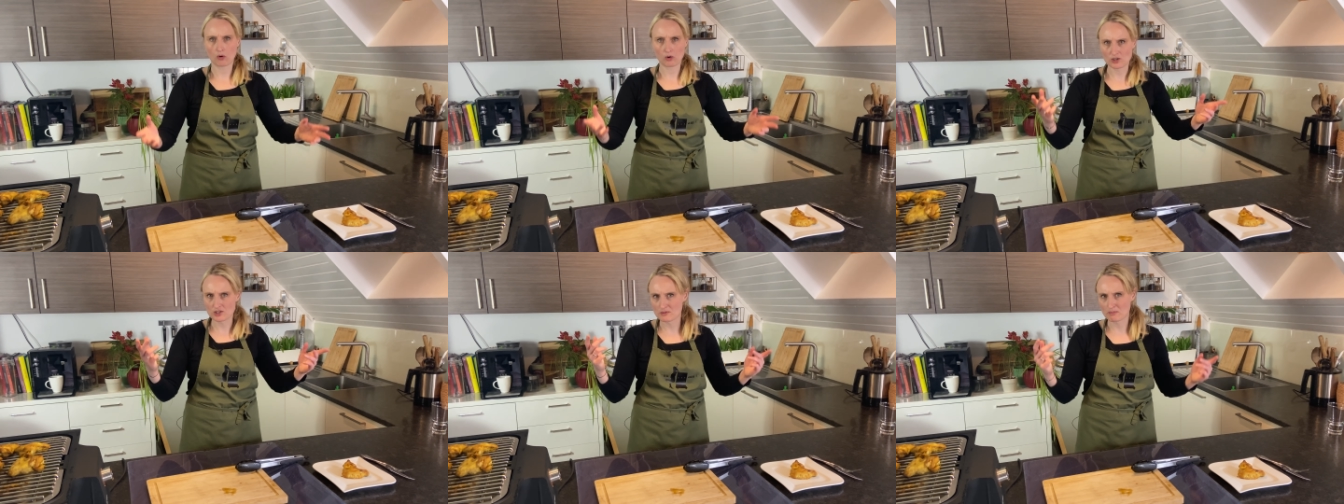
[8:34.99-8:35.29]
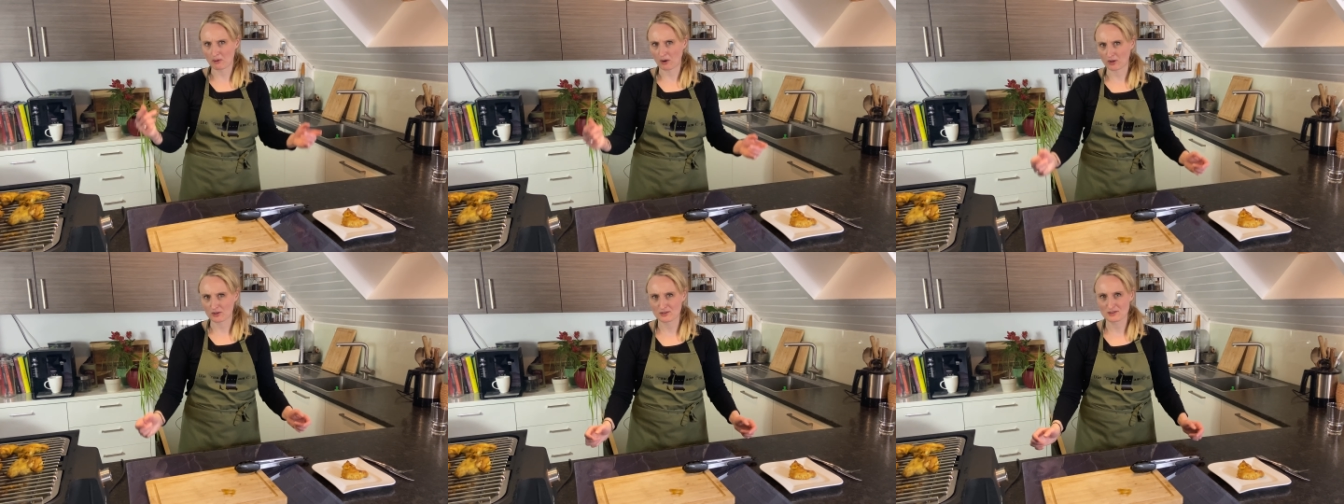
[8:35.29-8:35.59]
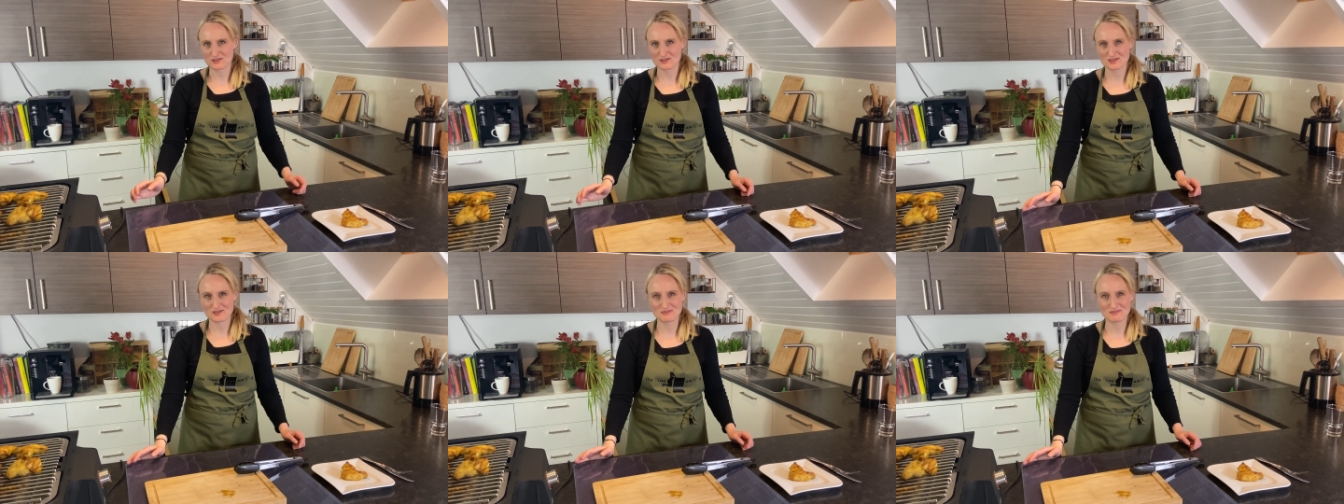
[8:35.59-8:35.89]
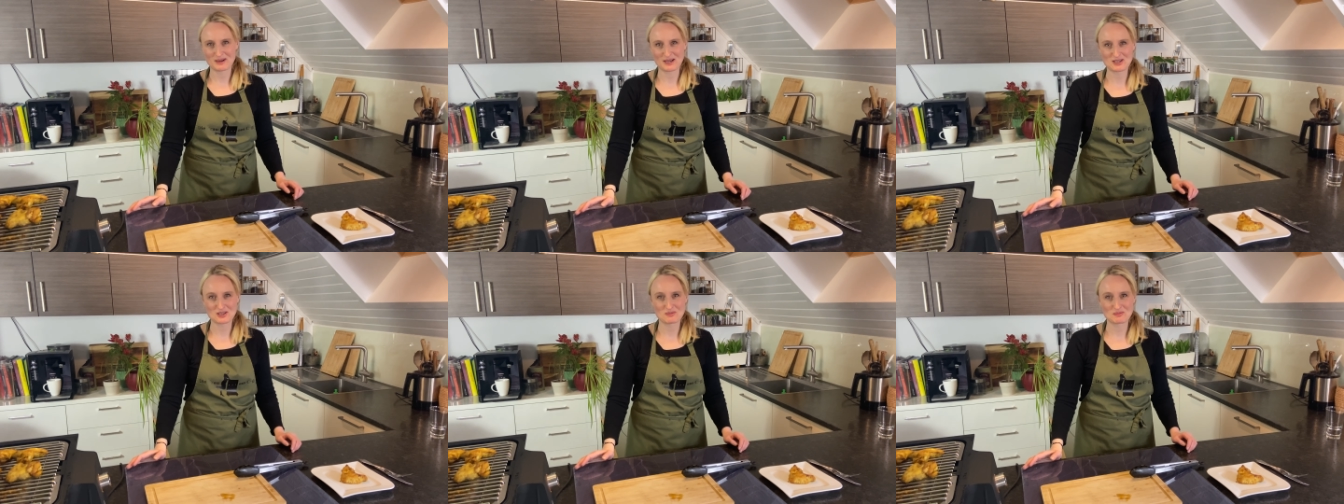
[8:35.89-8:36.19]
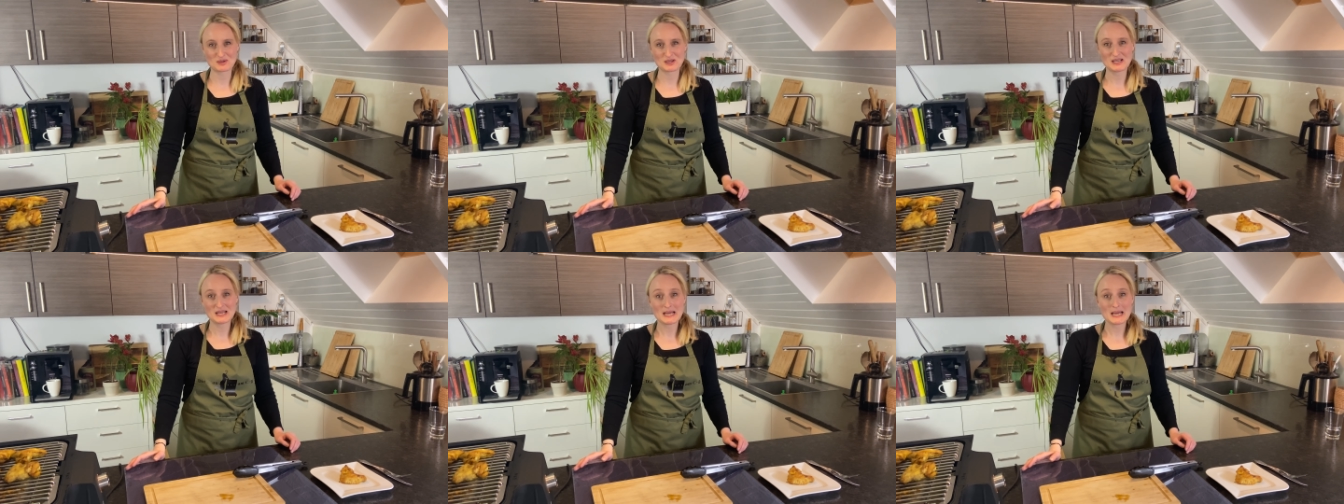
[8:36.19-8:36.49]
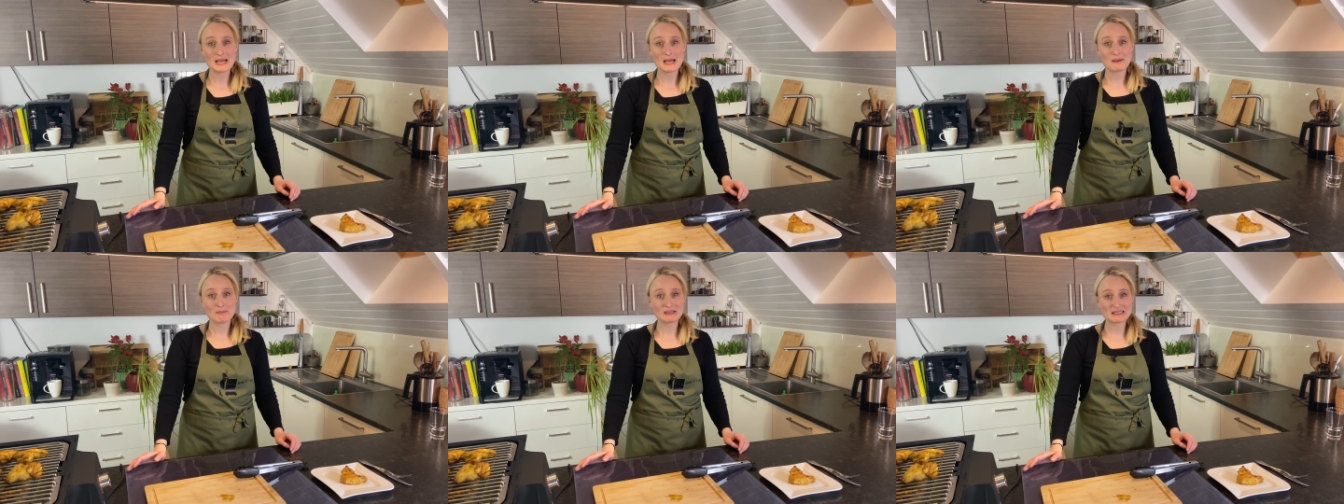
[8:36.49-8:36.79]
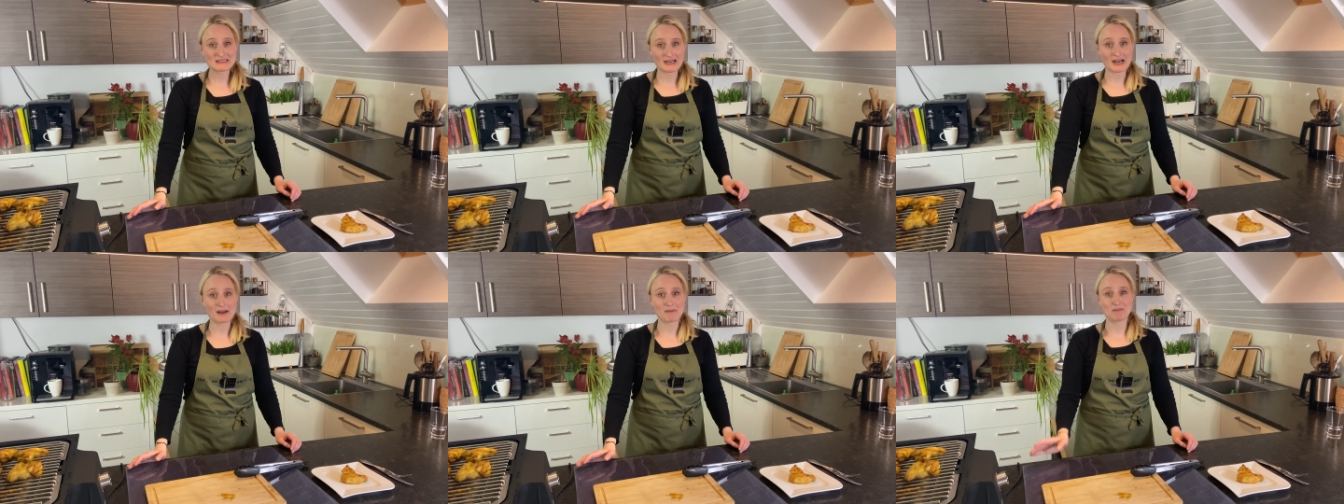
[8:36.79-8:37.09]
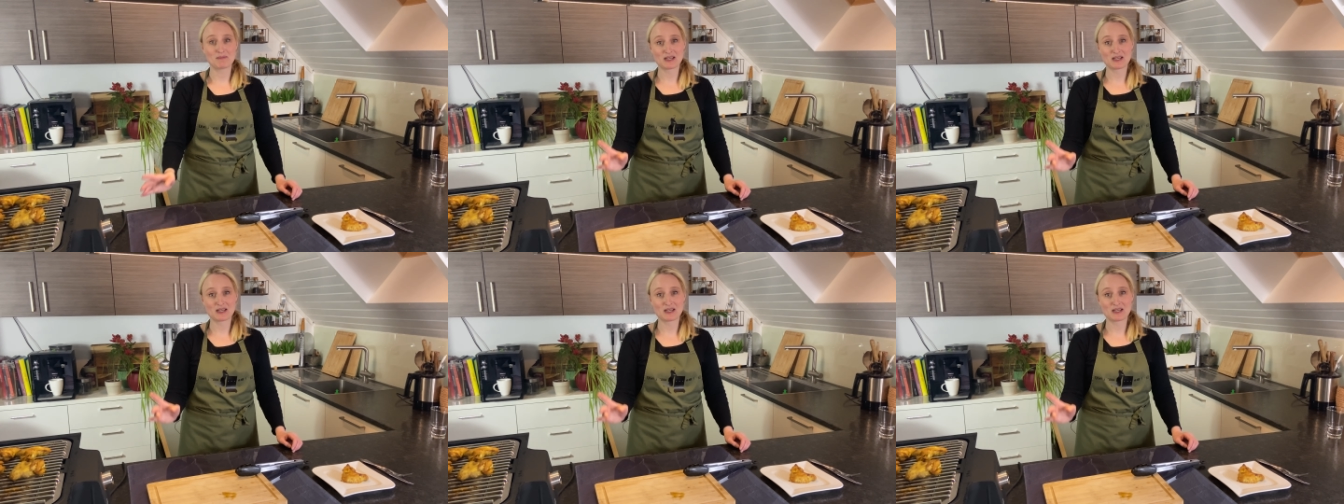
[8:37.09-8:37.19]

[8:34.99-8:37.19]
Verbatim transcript: Holzplatten zum Beispiel betreiben.